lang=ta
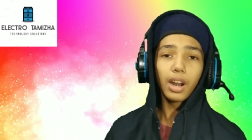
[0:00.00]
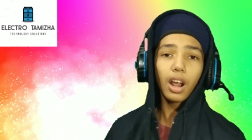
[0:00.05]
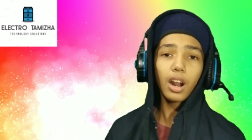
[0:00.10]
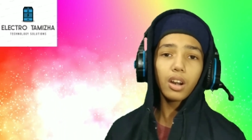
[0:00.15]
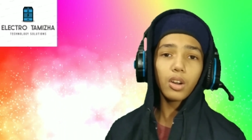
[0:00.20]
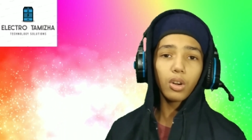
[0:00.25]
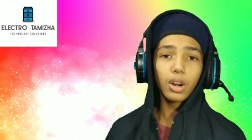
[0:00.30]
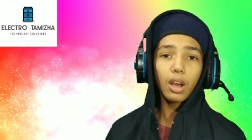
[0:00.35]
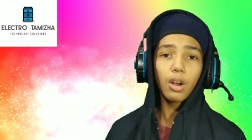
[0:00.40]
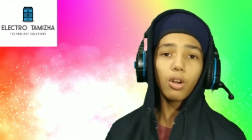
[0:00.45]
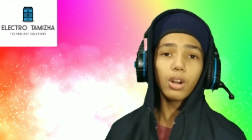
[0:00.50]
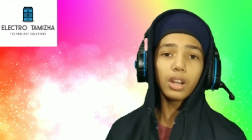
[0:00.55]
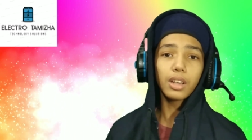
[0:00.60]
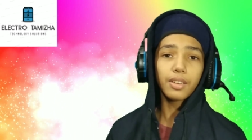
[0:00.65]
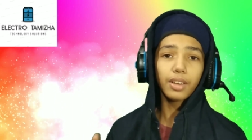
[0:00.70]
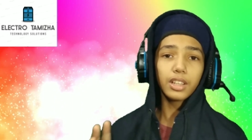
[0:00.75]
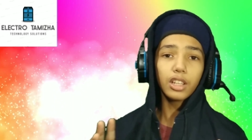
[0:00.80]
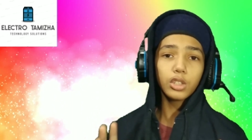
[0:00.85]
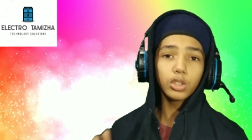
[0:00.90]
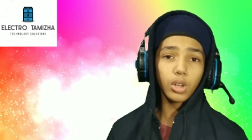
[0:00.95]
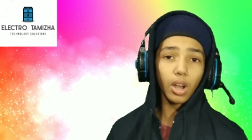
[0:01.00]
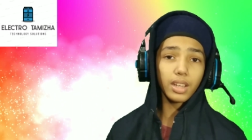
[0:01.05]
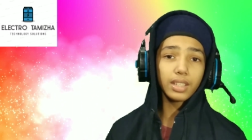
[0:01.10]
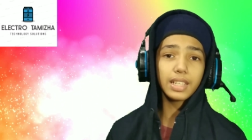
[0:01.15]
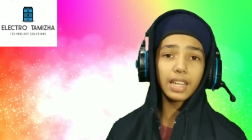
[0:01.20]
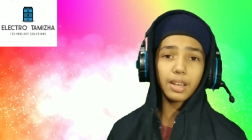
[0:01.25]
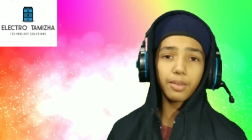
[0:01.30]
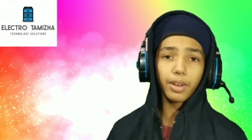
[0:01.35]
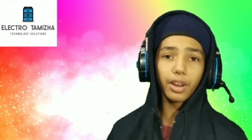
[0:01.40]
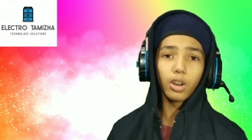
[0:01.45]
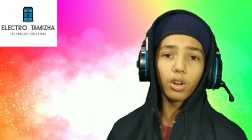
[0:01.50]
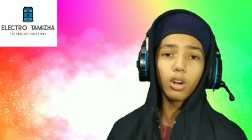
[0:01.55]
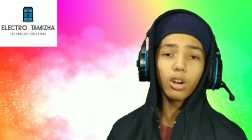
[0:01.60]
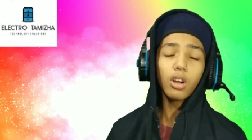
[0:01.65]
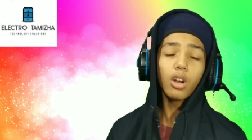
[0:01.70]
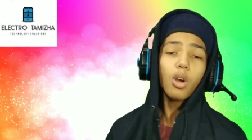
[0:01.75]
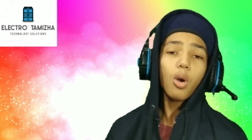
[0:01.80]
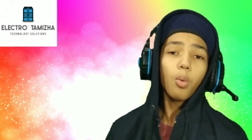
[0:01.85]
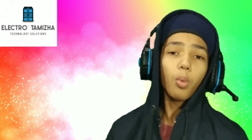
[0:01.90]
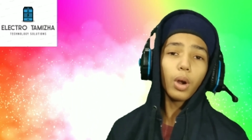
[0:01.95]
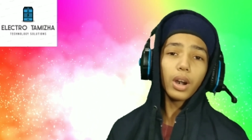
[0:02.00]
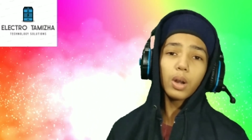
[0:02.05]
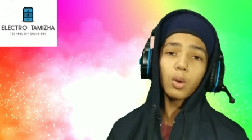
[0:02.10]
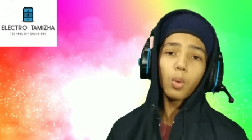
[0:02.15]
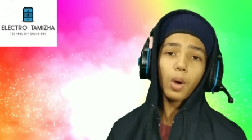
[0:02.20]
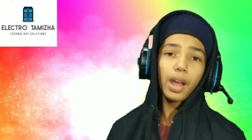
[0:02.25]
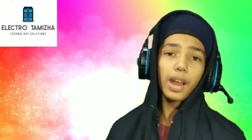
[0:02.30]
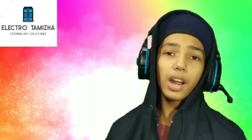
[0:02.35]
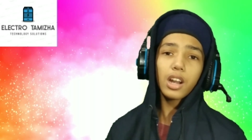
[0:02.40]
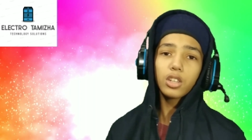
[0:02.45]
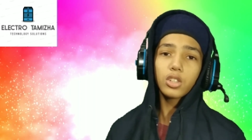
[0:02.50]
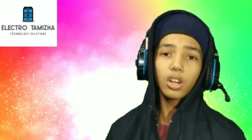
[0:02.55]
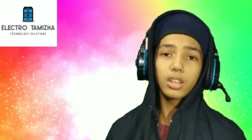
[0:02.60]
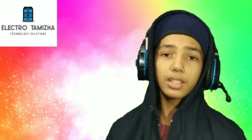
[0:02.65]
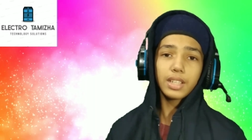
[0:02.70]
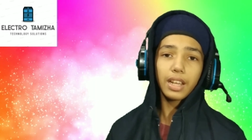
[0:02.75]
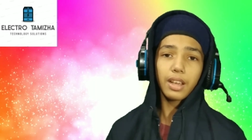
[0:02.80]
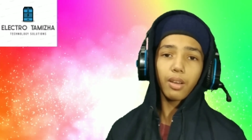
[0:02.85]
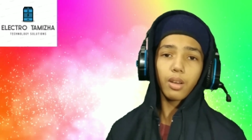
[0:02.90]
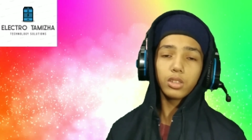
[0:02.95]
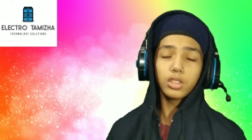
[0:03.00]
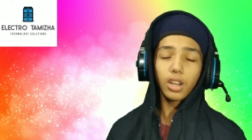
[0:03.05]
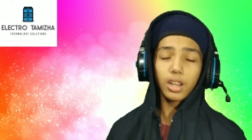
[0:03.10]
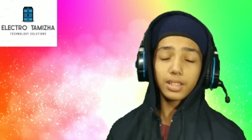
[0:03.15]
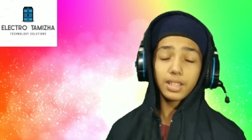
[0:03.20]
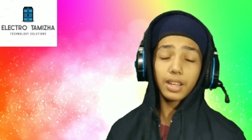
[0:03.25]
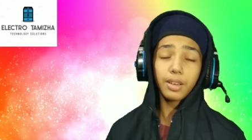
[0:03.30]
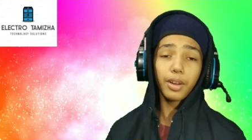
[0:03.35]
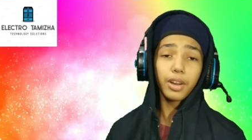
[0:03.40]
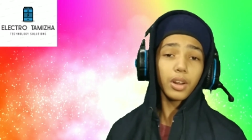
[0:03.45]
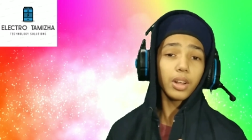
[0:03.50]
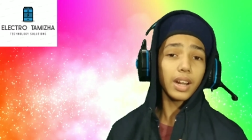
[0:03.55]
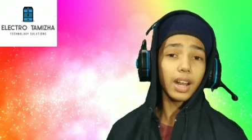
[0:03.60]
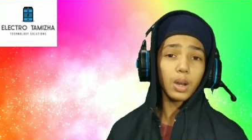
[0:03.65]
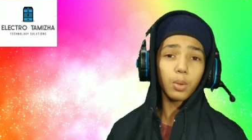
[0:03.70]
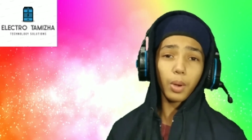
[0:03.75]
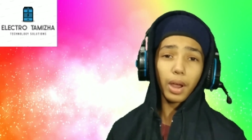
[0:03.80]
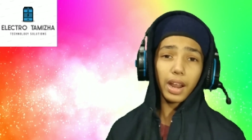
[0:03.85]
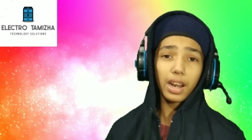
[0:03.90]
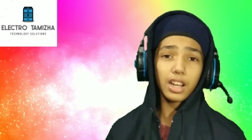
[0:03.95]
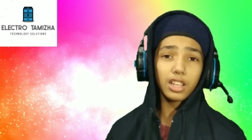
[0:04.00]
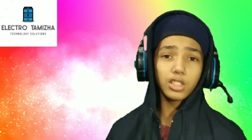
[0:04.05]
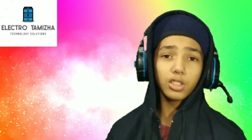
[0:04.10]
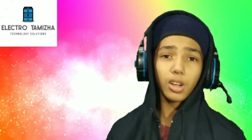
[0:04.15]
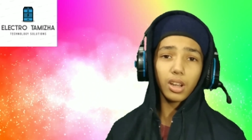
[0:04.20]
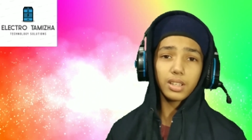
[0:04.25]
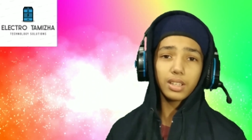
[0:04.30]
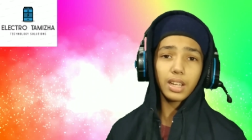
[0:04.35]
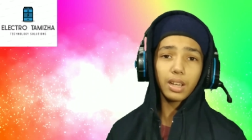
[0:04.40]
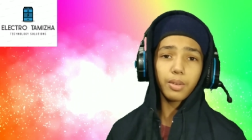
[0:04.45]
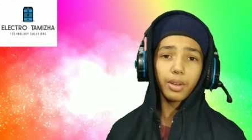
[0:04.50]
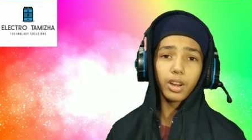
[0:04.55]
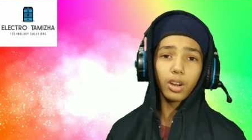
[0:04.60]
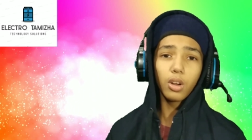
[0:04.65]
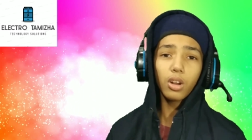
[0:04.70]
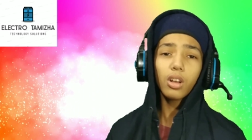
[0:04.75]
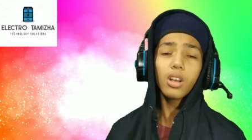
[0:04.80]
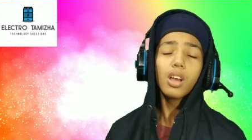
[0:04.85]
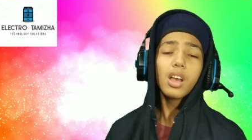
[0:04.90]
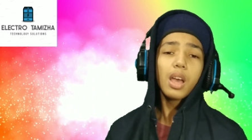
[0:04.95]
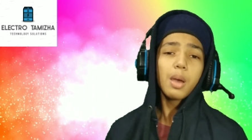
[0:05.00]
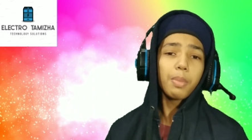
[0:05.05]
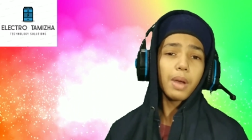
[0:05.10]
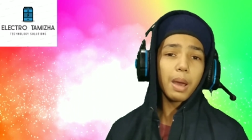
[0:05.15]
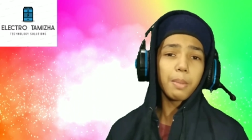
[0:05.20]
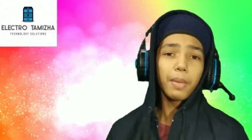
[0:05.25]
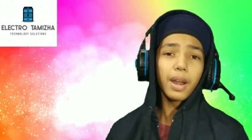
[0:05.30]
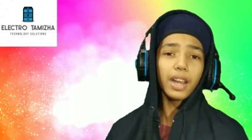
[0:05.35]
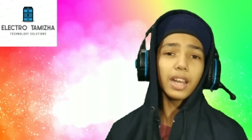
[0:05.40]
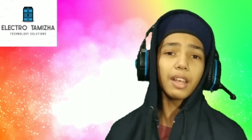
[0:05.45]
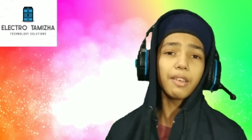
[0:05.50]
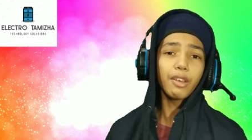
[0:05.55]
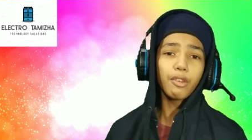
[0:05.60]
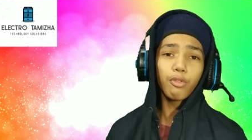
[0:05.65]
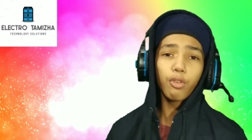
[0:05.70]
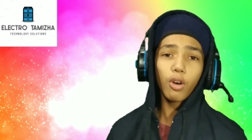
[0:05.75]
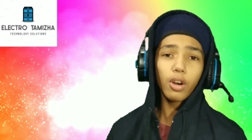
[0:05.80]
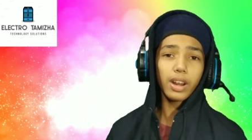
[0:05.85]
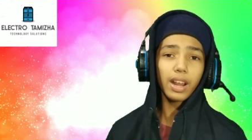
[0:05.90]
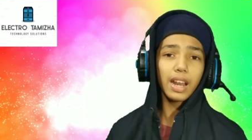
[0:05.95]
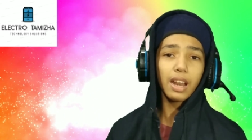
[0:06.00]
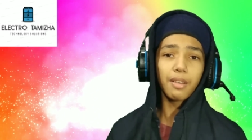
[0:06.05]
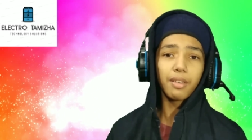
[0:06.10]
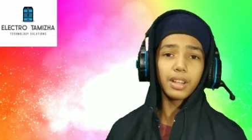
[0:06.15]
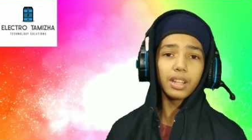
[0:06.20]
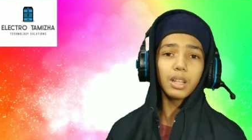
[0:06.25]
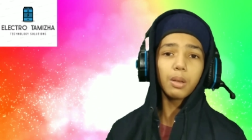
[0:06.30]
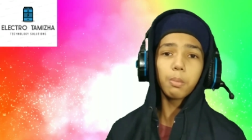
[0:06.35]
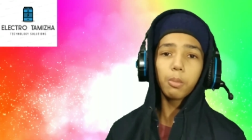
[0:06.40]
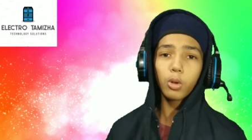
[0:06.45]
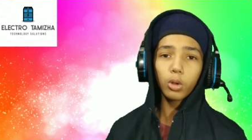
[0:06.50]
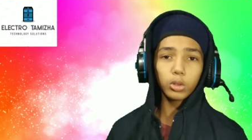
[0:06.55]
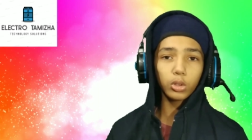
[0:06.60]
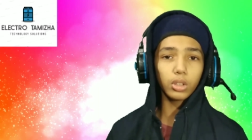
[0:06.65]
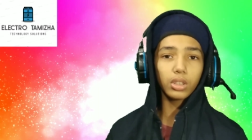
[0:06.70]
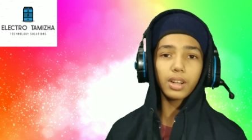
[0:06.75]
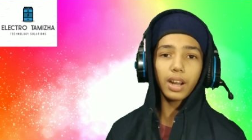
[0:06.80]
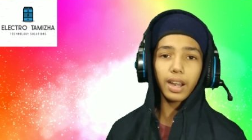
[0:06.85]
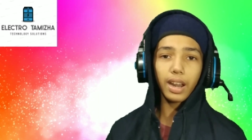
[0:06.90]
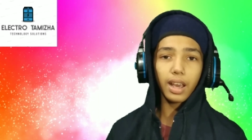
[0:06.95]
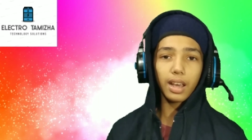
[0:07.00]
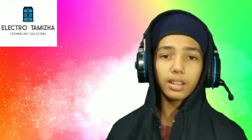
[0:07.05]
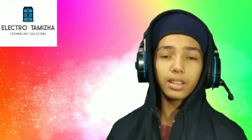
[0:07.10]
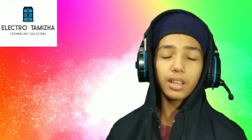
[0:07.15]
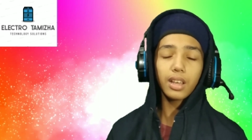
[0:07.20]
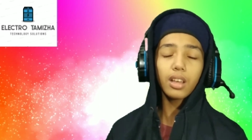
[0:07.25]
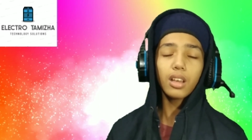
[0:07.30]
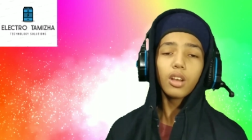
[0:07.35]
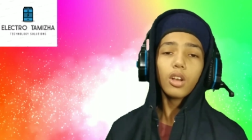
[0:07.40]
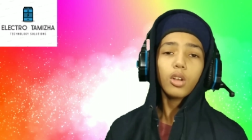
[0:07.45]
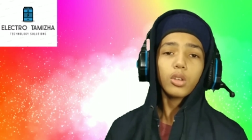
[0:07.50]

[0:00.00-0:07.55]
விளாடணும்னா உங்களுக்கு வந்து ஜாய்ஸ்டிக் வேணும் ஒன்று ஒயர் ஜாய்ஸ்டிக் ஜாய்ஸ்டிக் வேணும் இல்லாட்டி ஒயர்லெஸ் ஜாய்ஸ்டிக் வேணும் இப்போ எம்ஐ டிவி ஃபோர் ஏல வந்து ப்ளூடூத் கிடையாது